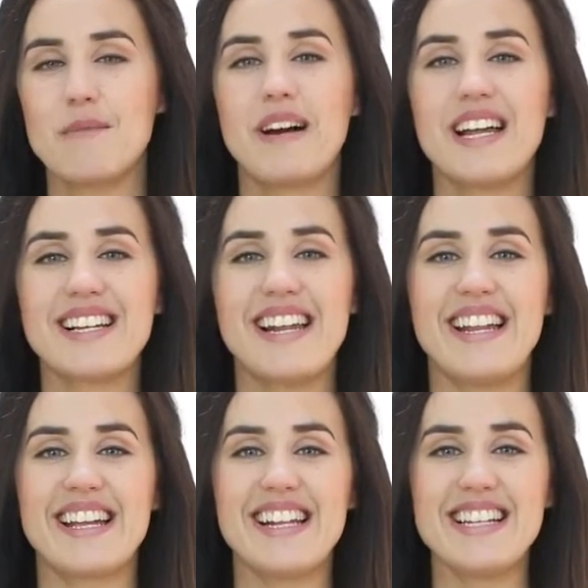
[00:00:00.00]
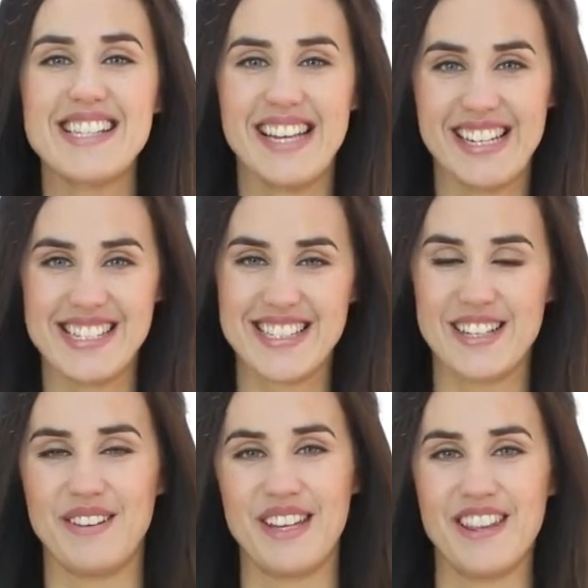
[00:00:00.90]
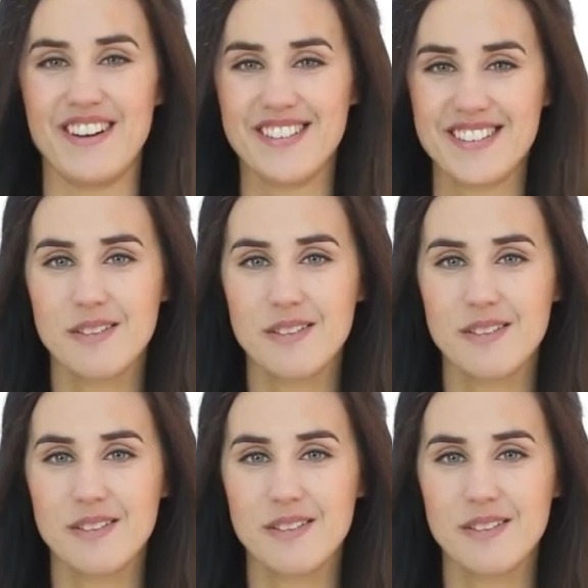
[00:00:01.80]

para aclararlas en este vídeo.